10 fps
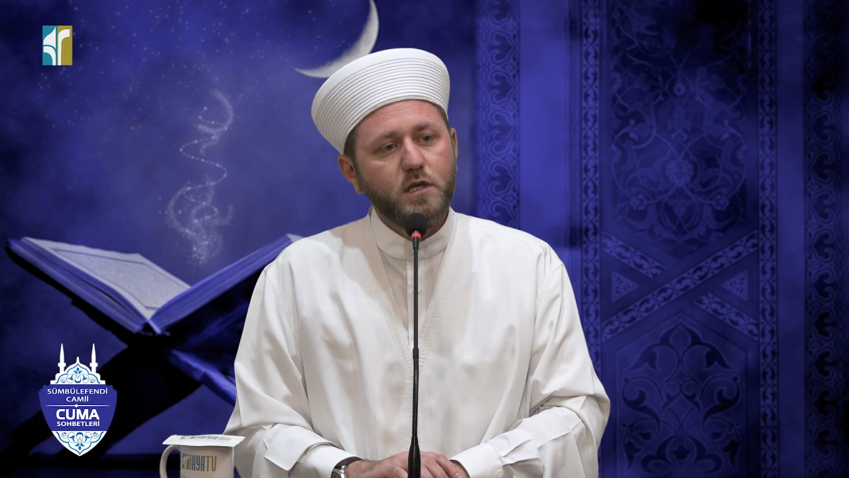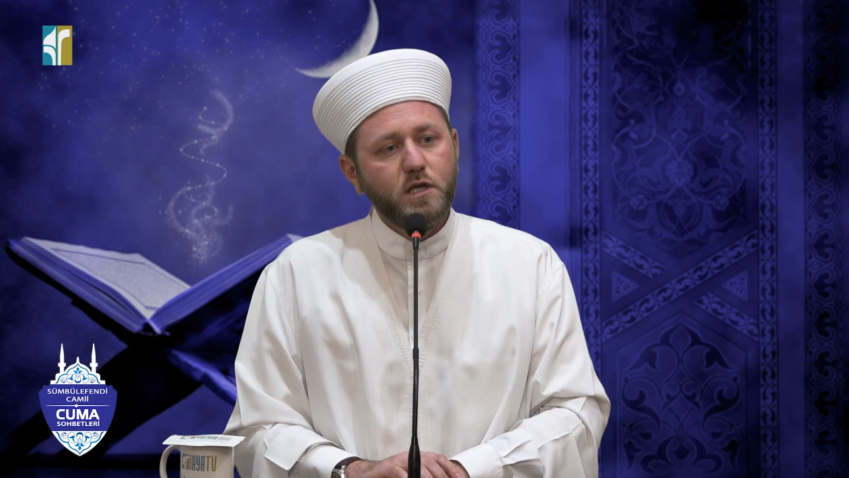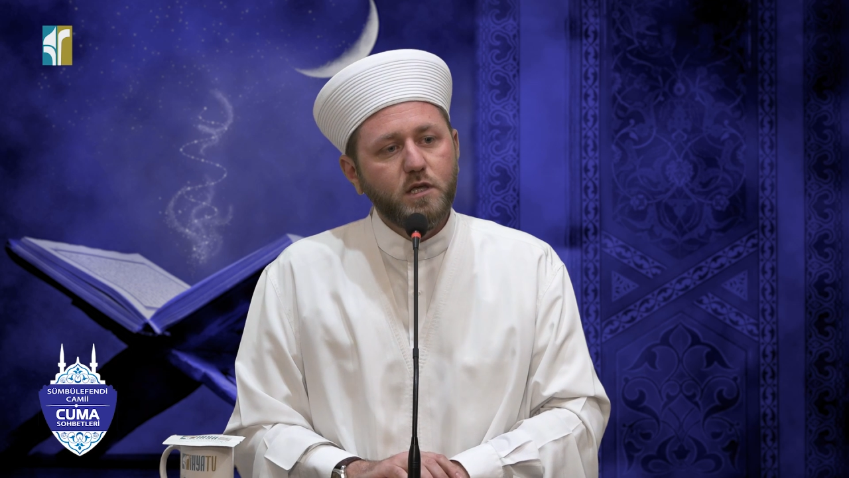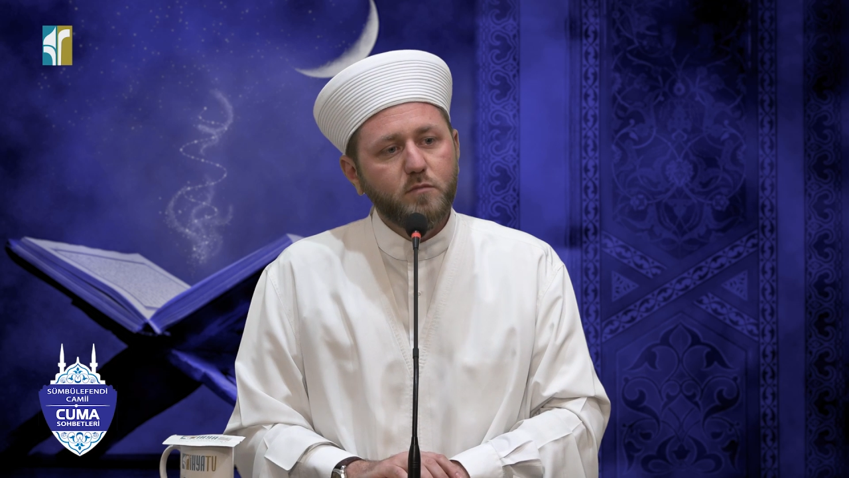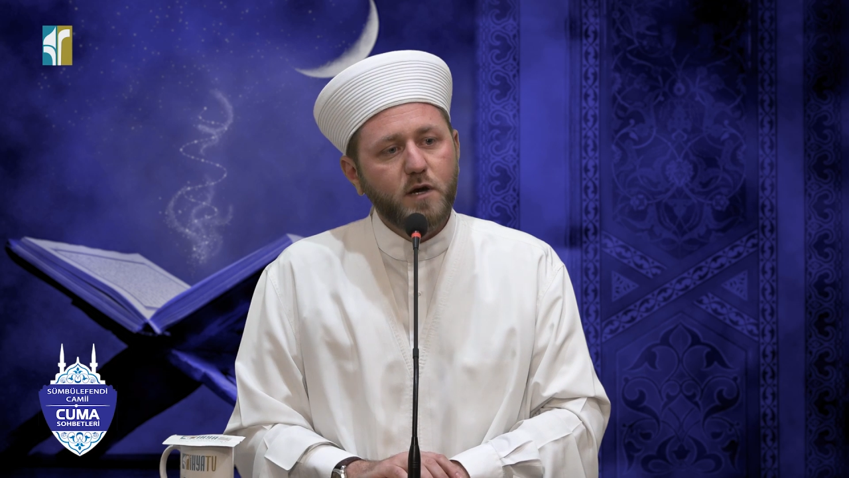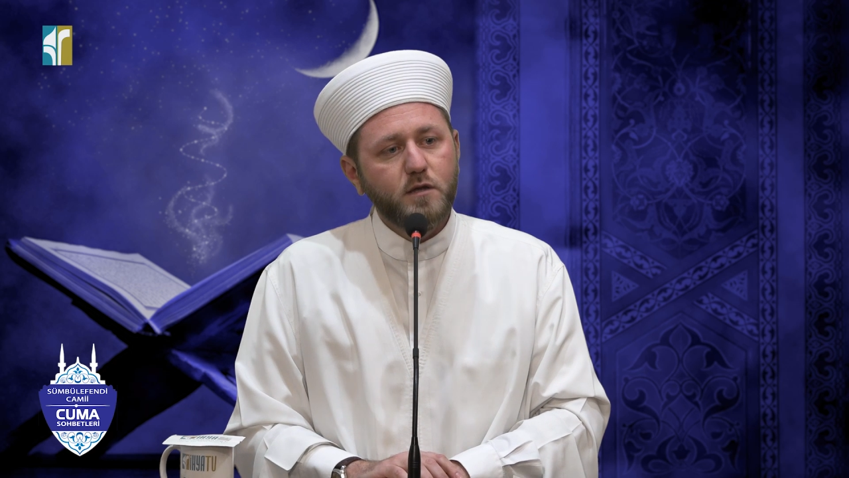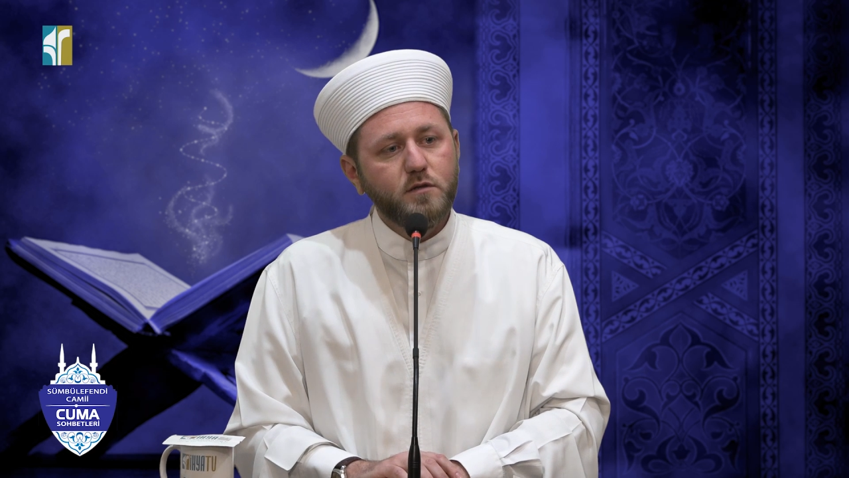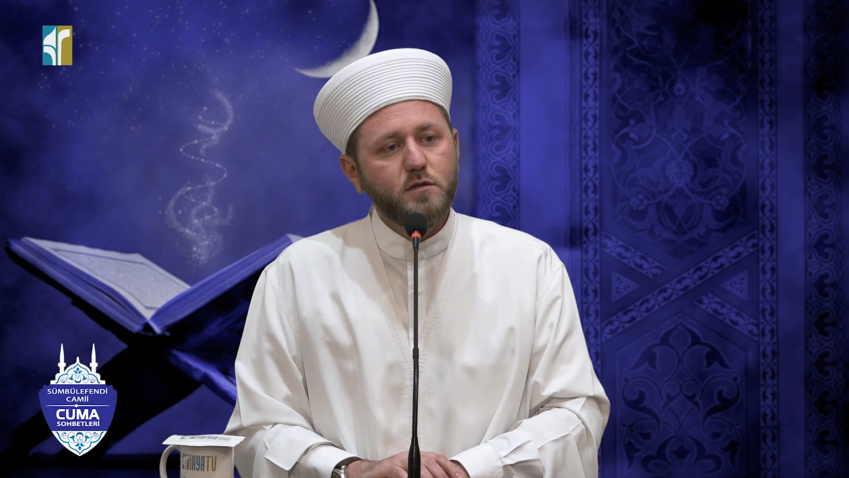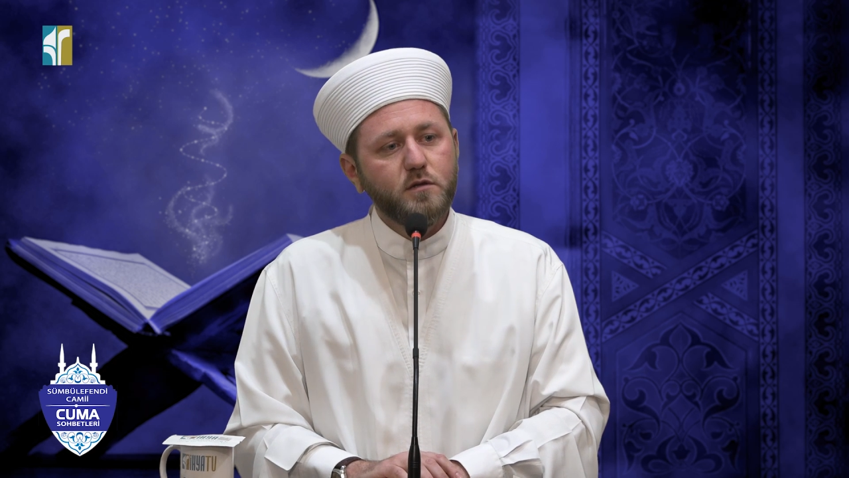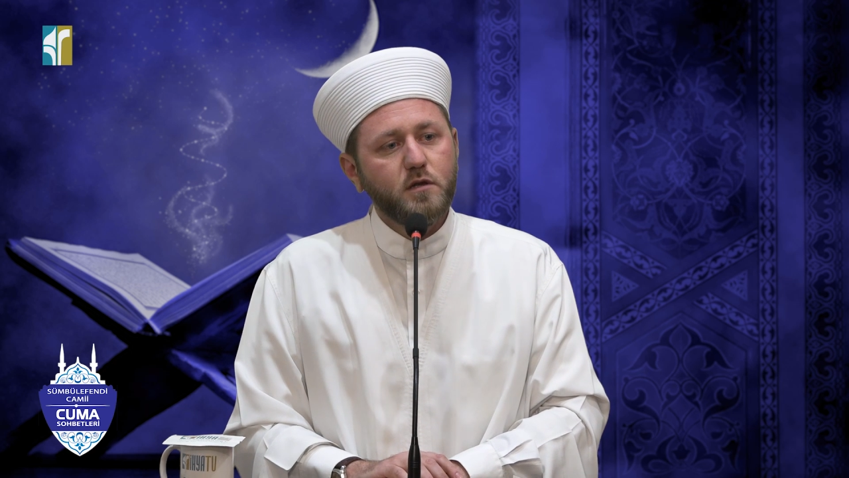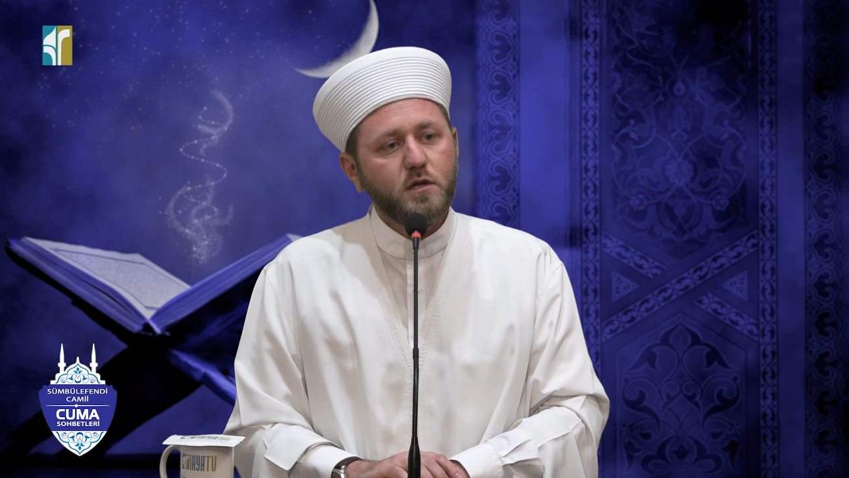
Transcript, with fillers: iman,